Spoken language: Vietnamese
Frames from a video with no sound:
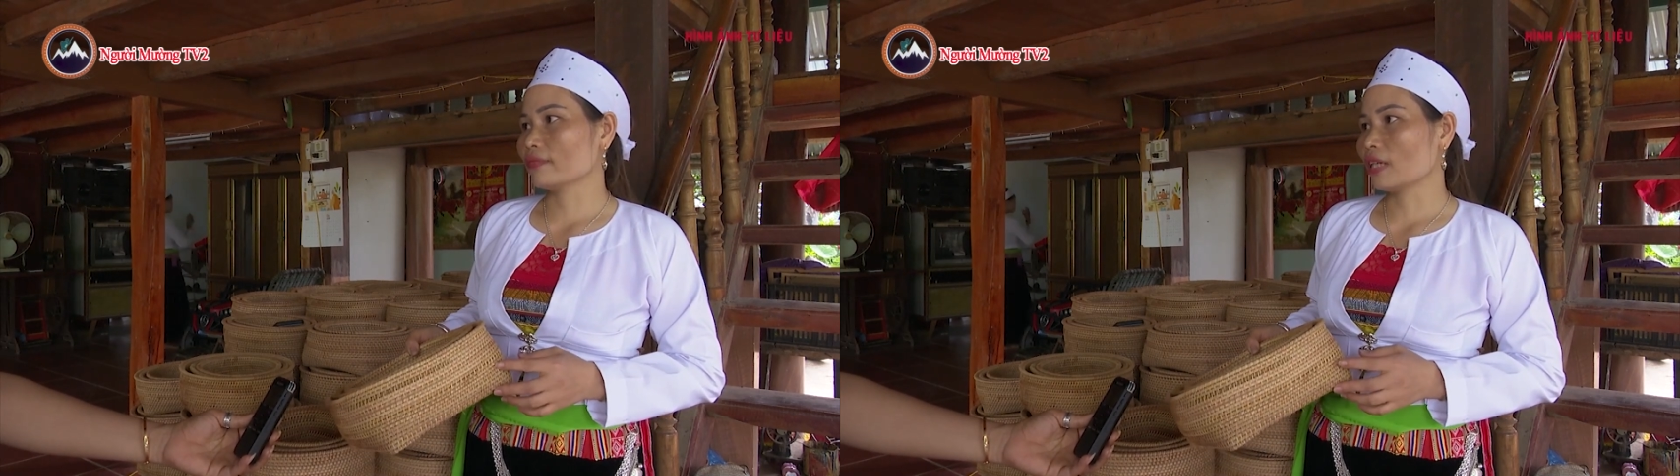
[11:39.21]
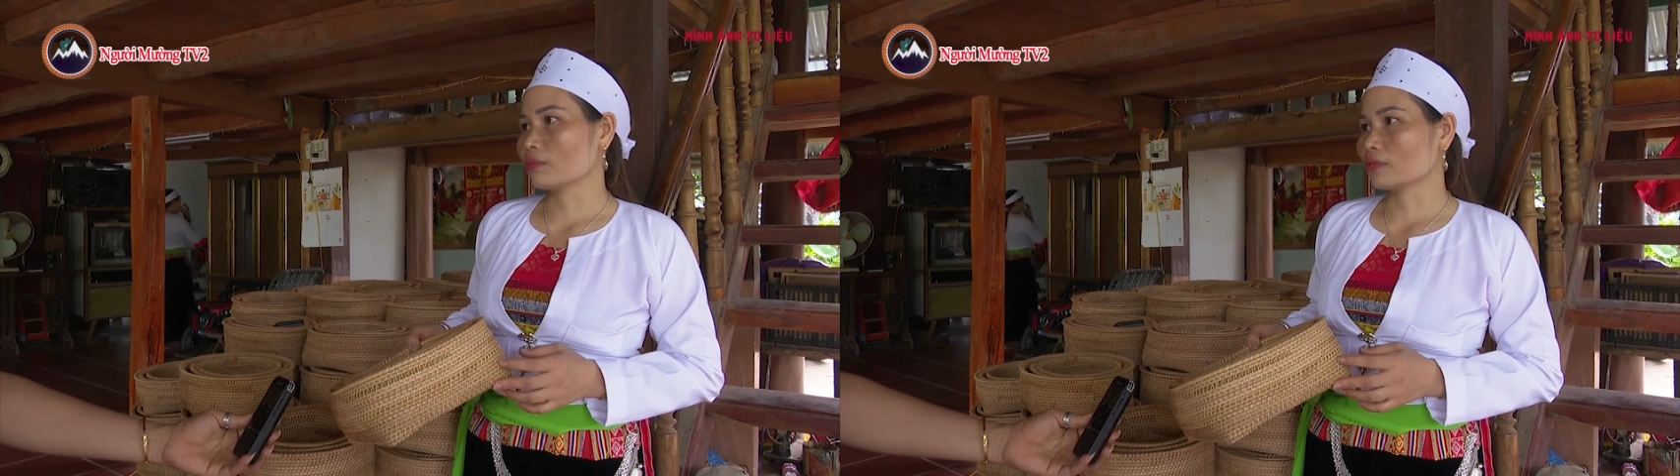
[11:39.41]

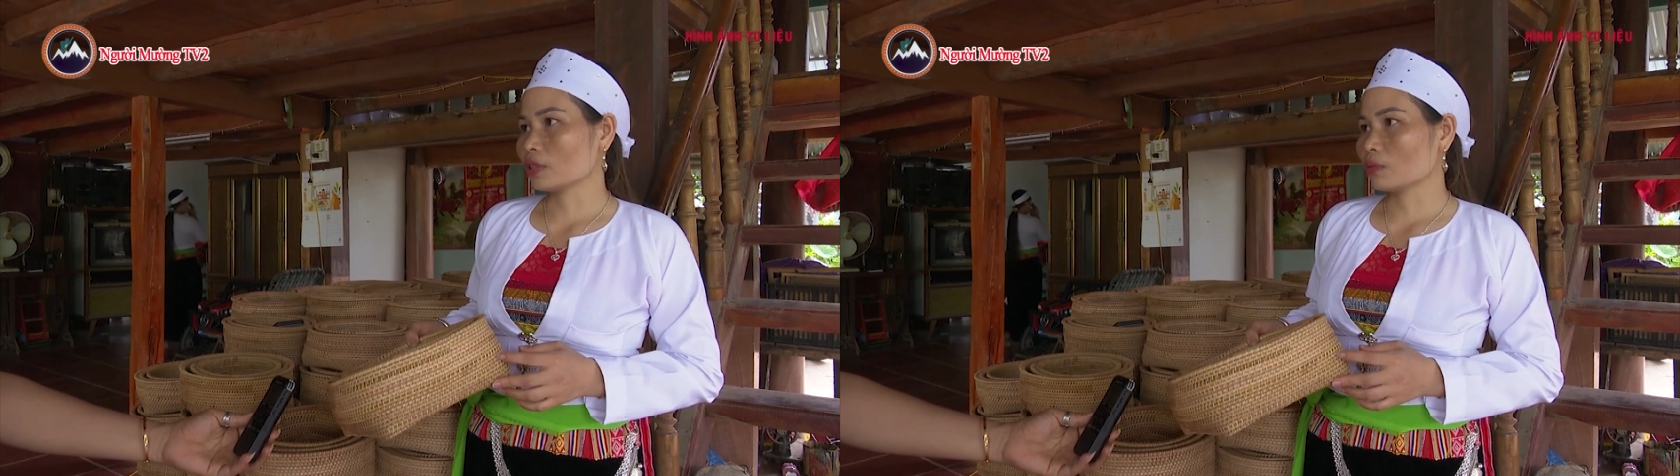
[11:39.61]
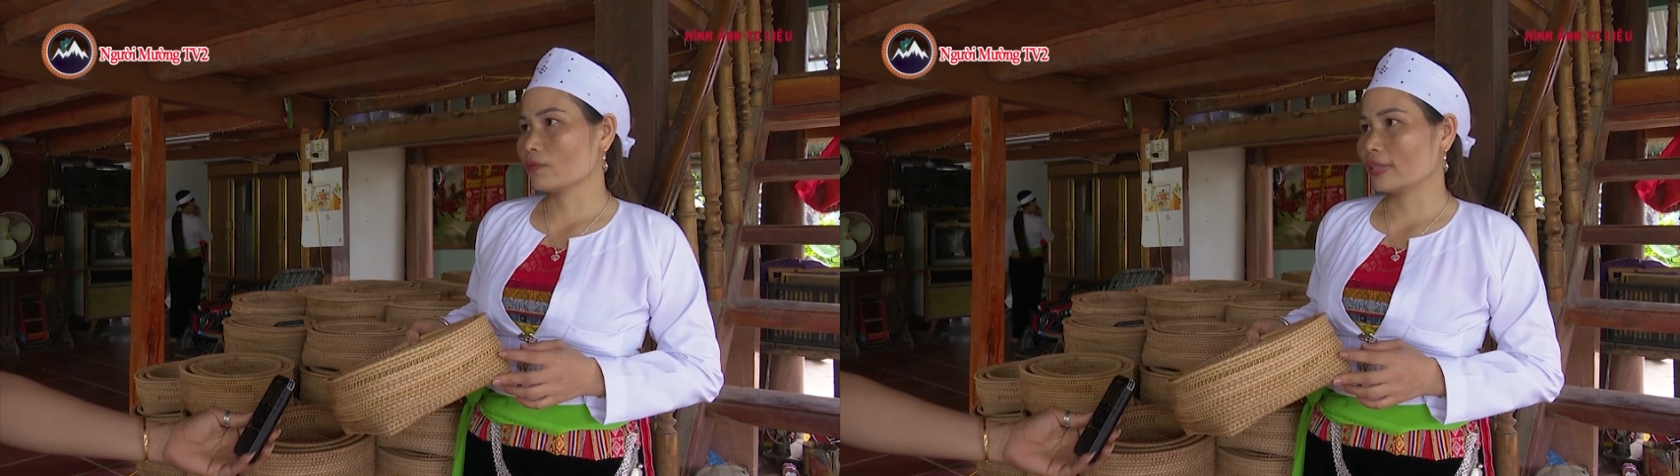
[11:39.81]
học
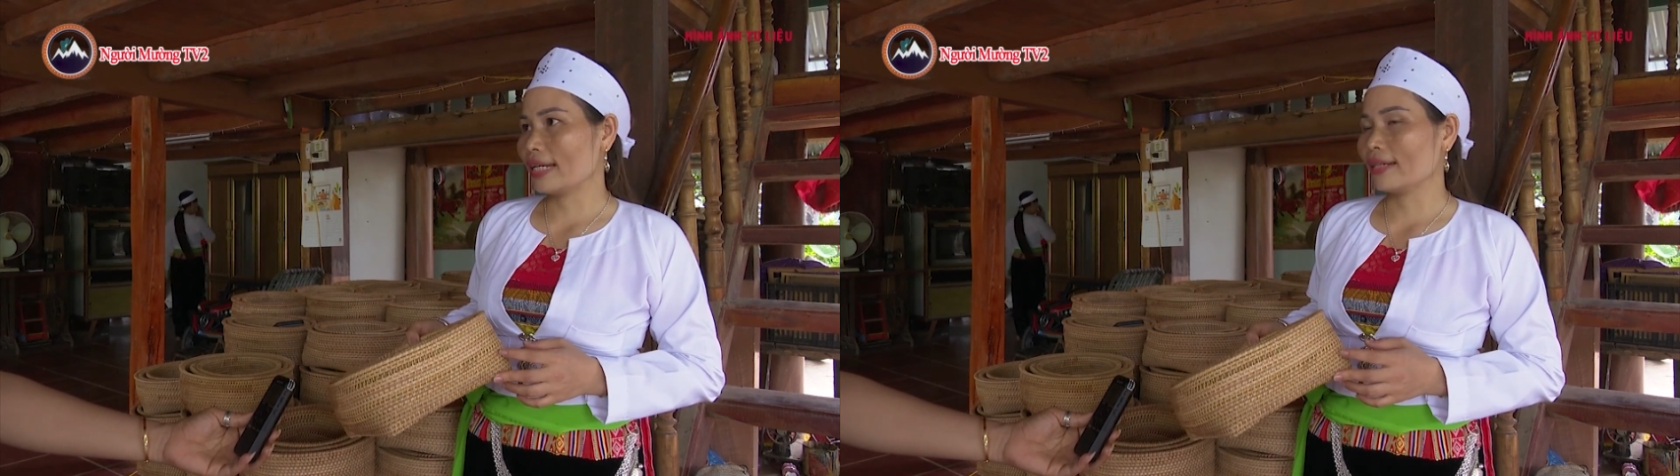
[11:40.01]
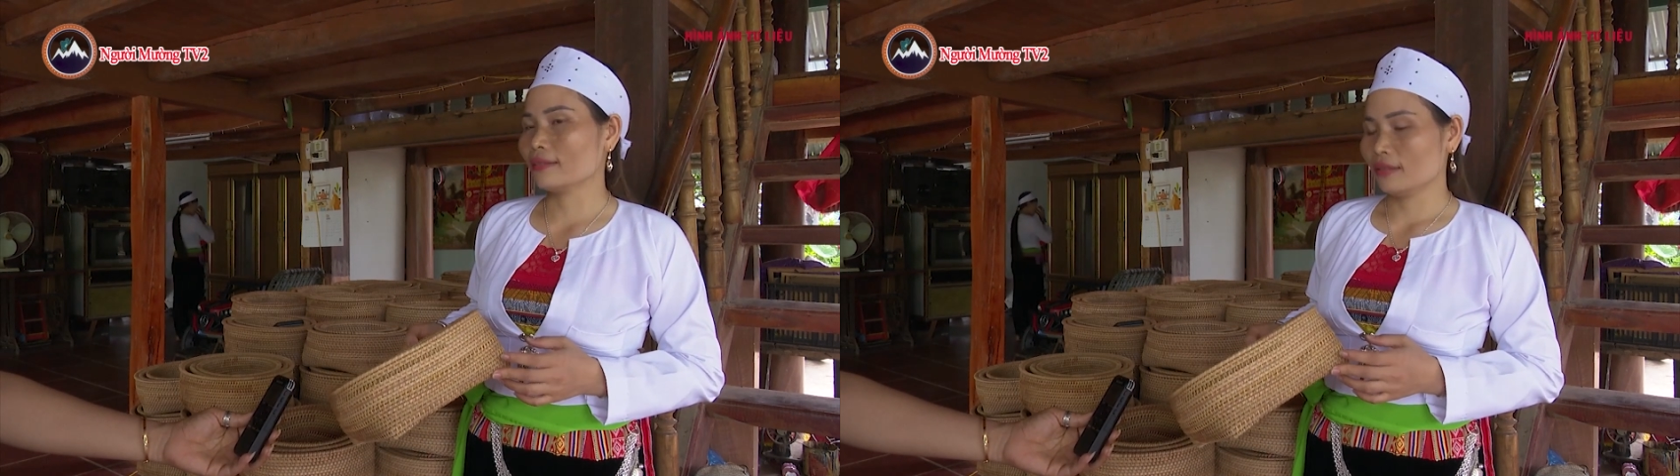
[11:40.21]
xong rồi
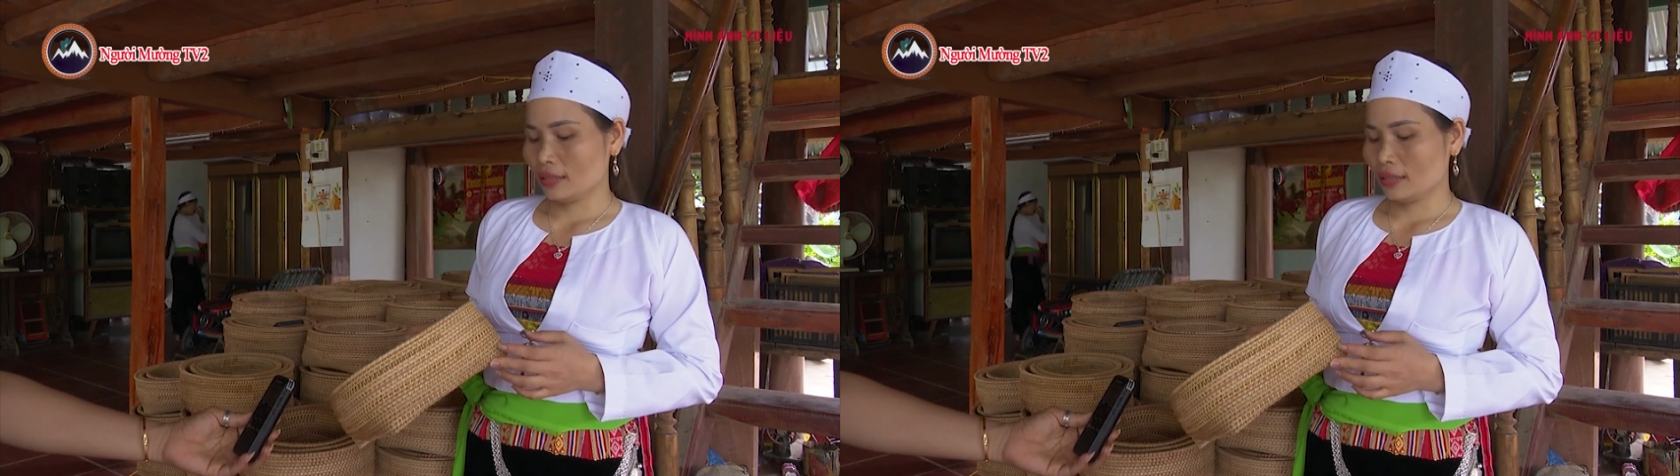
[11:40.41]
đan